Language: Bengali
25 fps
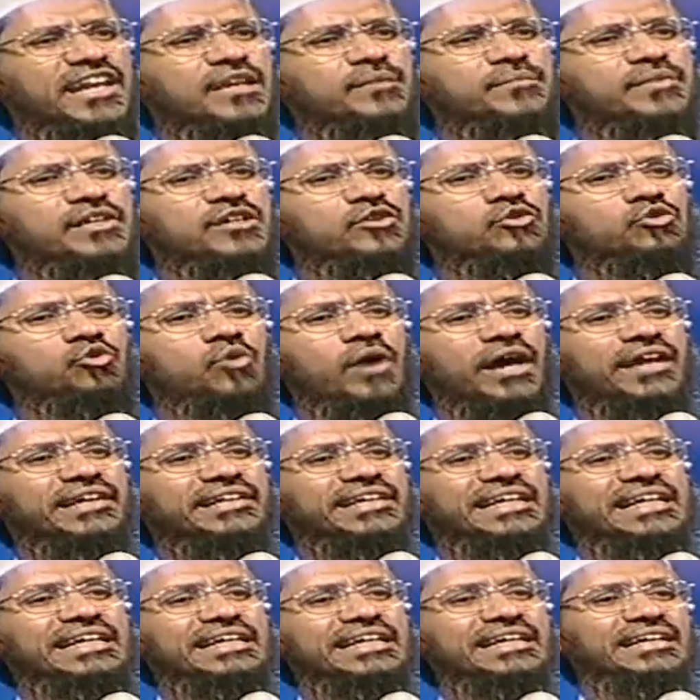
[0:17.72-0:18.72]
যে শত্রুরা
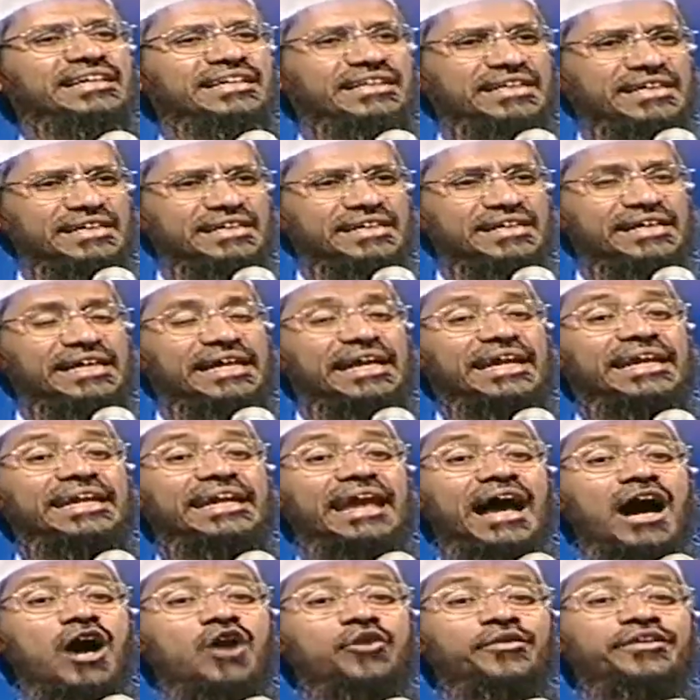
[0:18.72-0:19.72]
আগে রাজত্ব করত
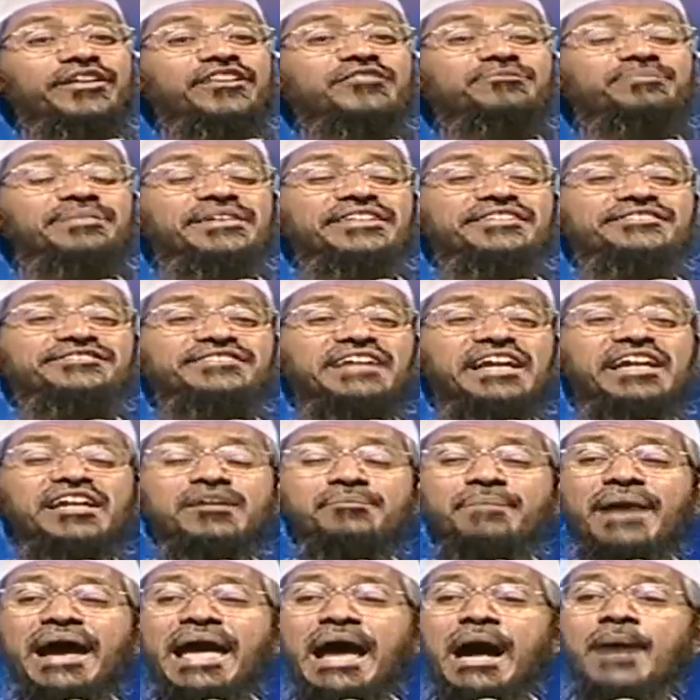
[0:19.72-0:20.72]
এখন সেখানে
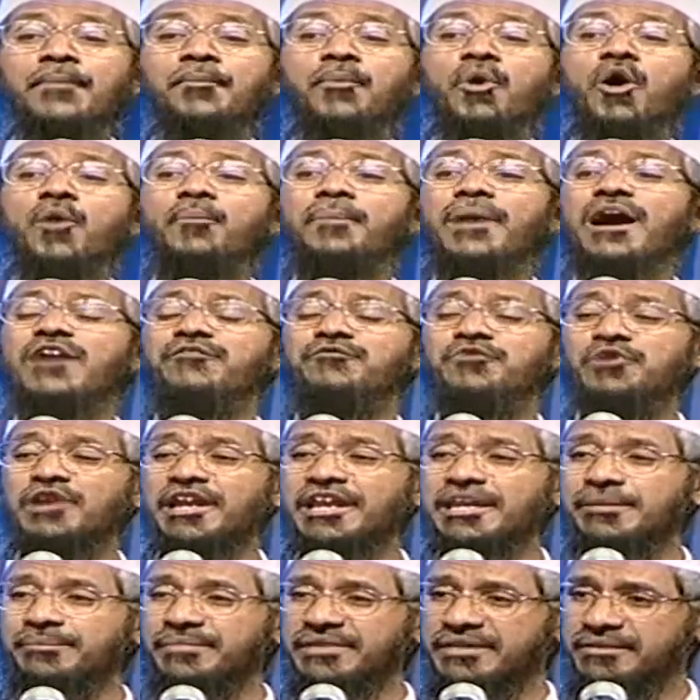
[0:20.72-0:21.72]
এসেছে আরো
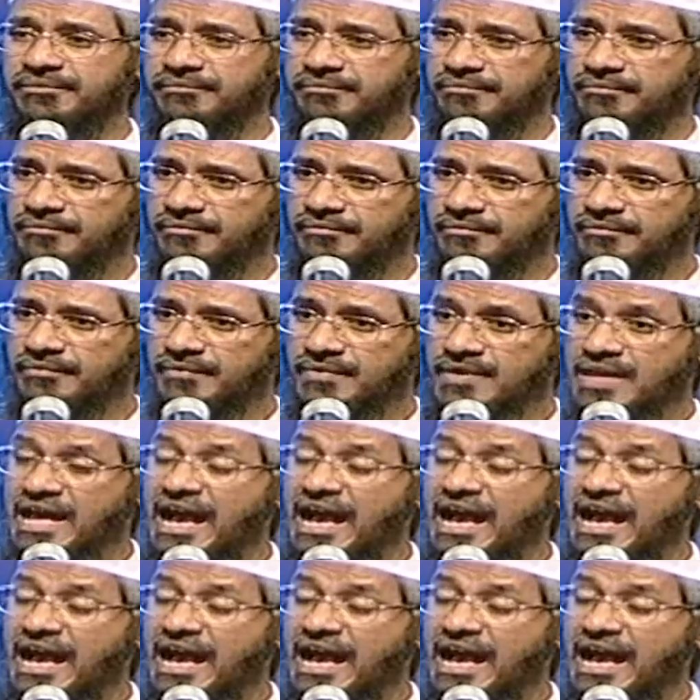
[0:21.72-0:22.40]
শক্তিশালী শত্রু